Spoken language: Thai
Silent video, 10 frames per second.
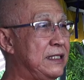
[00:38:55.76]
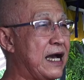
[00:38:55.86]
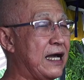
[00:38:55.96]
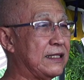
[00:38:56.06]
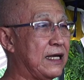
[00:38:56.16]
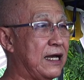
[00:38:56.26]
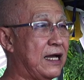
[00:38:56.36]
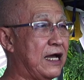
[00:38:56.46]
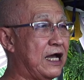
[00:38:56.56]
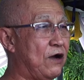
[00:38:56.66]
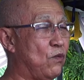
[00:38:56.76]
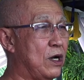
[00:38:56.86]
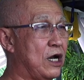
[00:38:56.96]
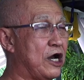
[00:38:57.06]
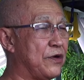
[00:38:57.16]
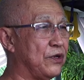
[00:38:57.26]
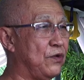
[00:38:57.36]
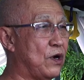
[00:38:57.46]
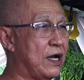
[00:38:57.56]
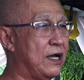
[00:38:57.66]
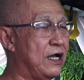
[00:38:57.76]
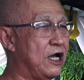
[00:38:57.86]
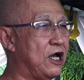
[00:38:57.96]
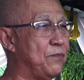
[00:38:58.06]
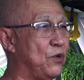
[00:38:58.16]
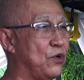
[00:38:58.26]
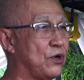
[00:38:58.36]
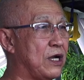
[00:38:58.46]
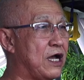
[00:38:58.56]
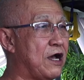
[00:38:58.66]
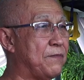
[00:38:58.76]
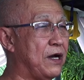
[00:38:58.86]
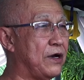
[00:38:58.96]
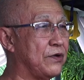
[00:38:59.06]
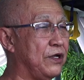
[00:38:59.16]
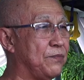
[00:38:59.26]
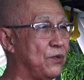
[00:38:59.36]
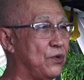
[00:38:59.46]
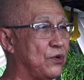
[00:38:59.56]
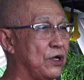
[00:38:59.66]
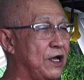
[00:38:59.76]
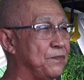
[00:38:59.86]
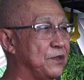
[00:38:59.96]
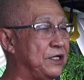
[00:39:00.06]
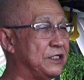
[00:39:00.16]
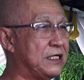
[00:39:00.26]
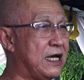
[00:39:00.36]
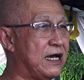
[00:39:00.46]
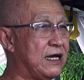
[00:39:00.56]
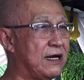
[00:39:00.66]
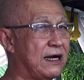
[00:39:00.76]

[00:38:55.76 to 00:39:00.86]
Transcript: ยะถาวาริวหาปูราปาริปูเรนติสาข